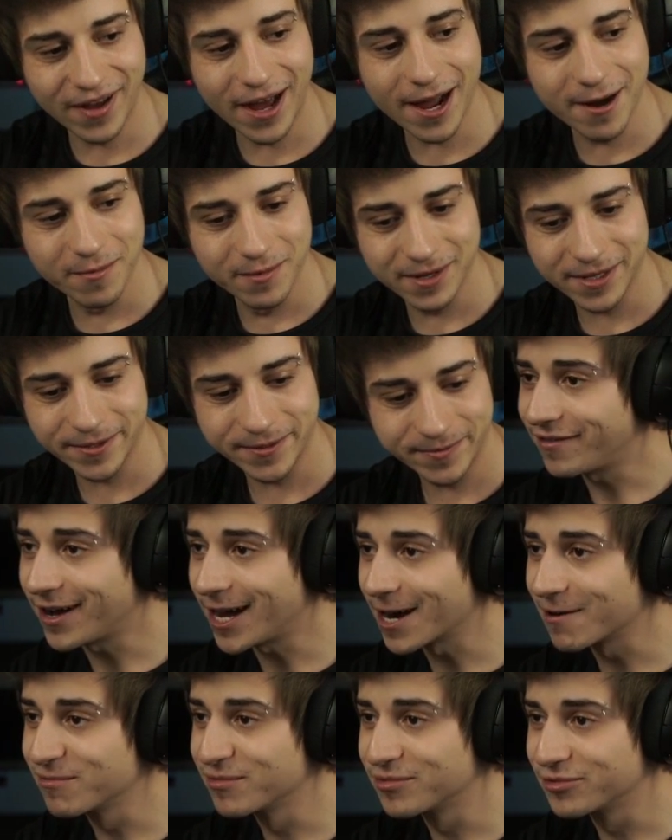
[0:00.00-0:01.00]
Var mı?
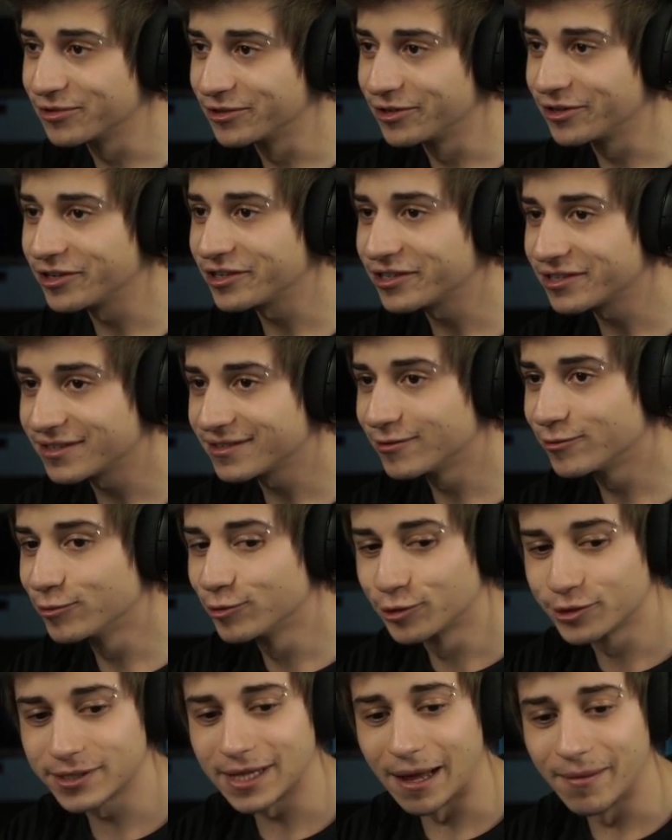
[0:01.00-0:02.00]
Var mı bunu
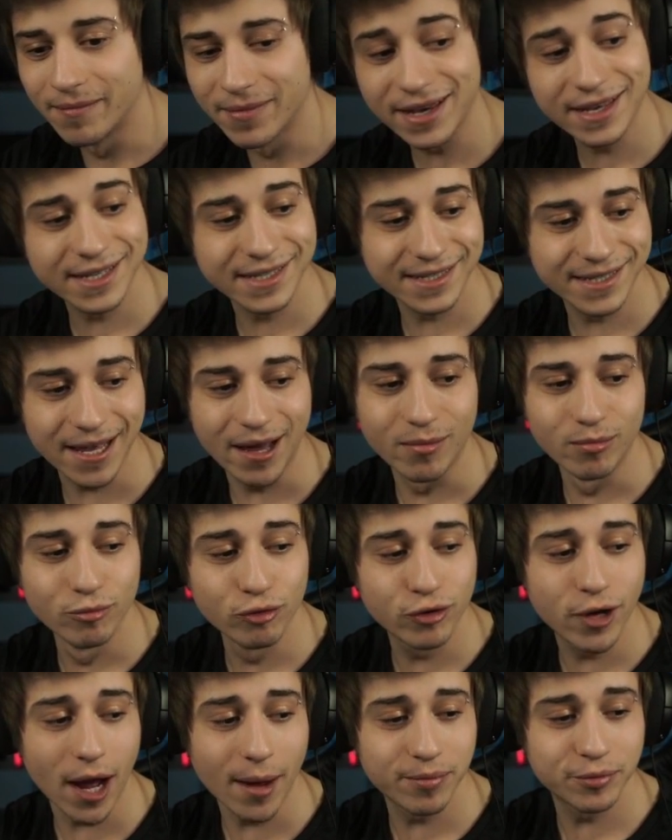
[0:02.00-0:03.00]
üstlenmek isteyen?
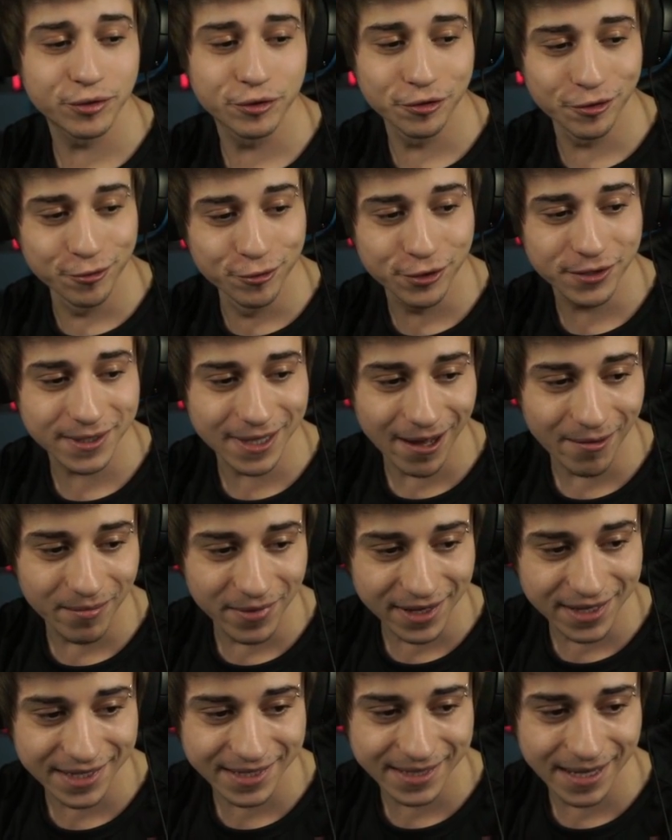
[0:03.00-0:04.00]
Bu kapsülü
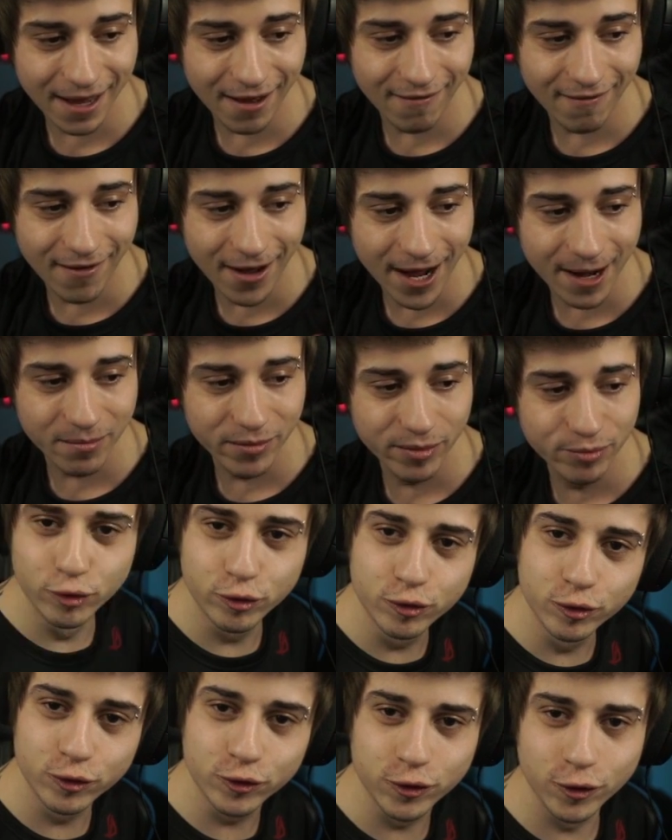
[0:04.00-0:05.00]
üstlenmek isteyen var mı?
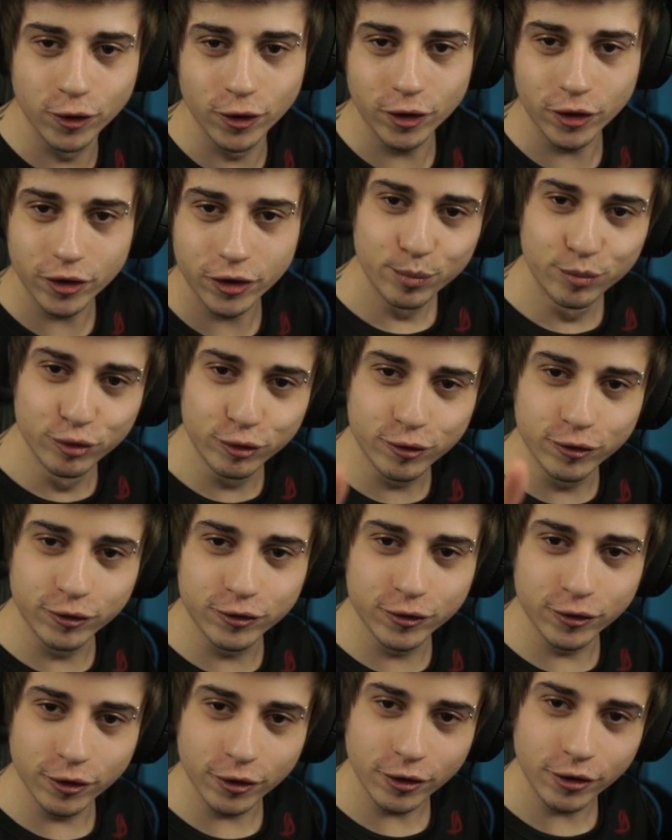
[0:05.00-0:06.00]
Bu kutu.
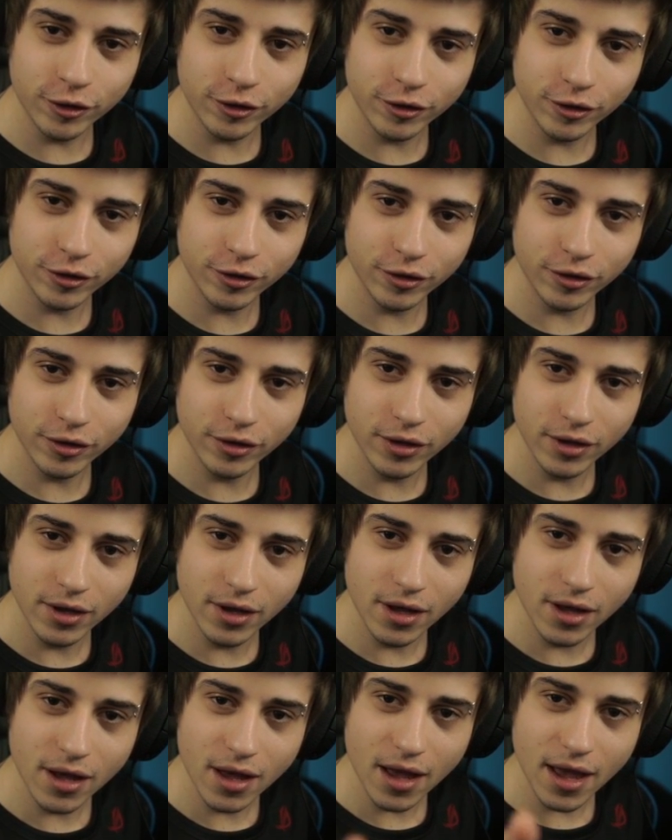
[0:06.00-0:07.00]
E-spor bu alemine gelsin
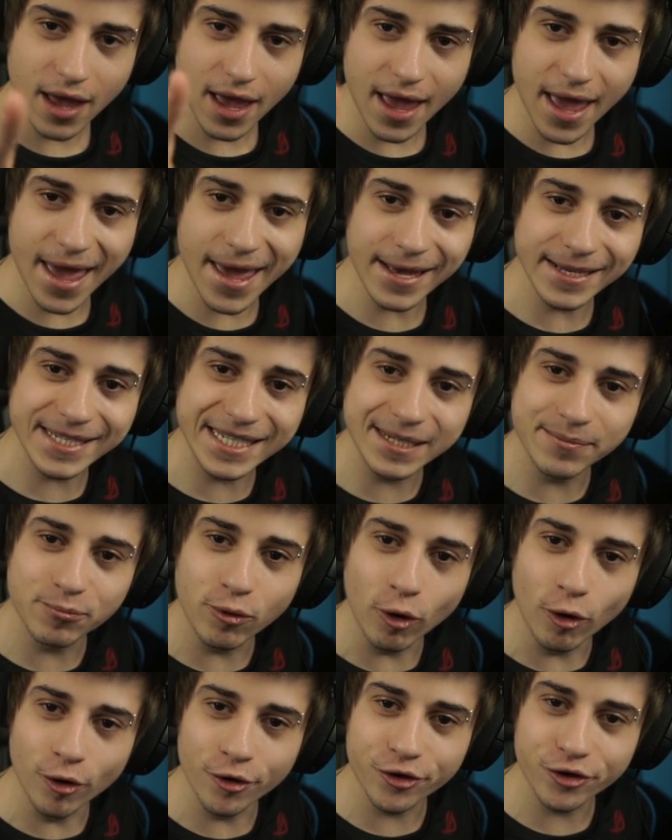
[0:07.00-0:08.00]
ya.
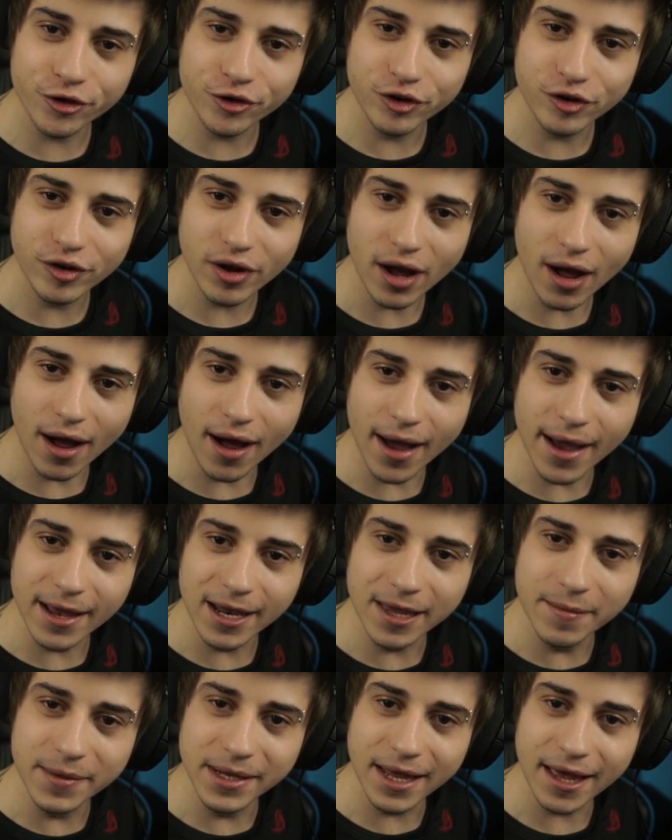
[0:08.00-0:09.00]
E-spor
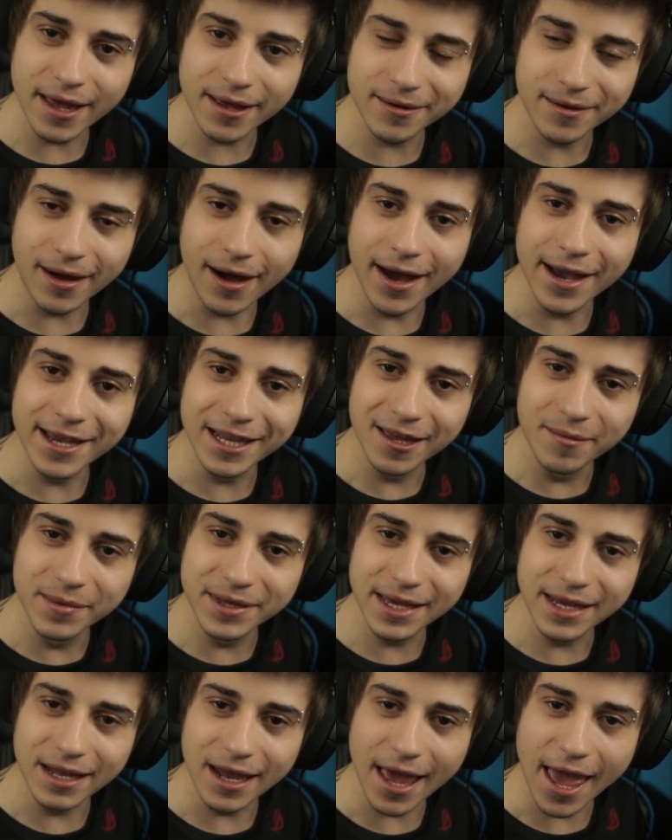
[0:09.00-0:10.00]
ailemine,
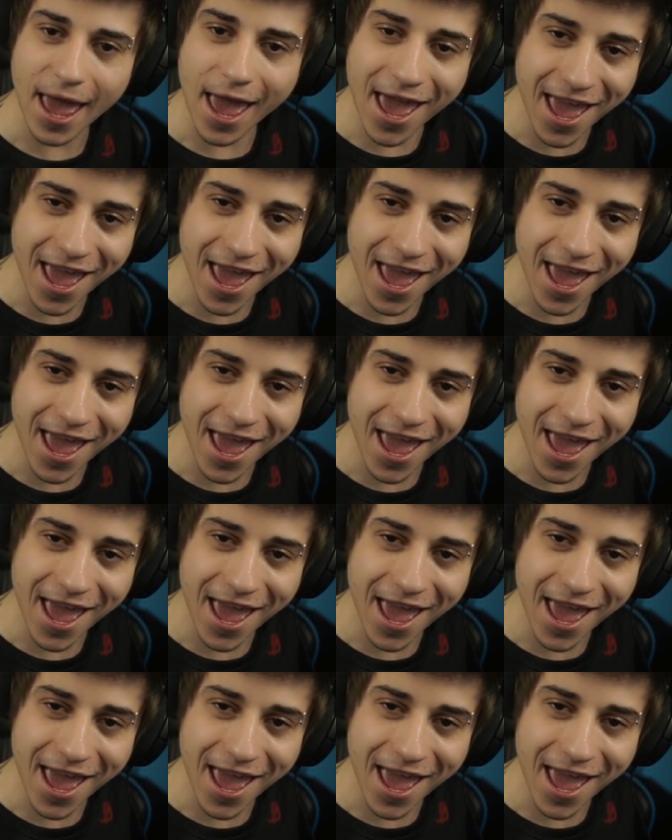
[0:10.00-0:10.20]
ailemi değil.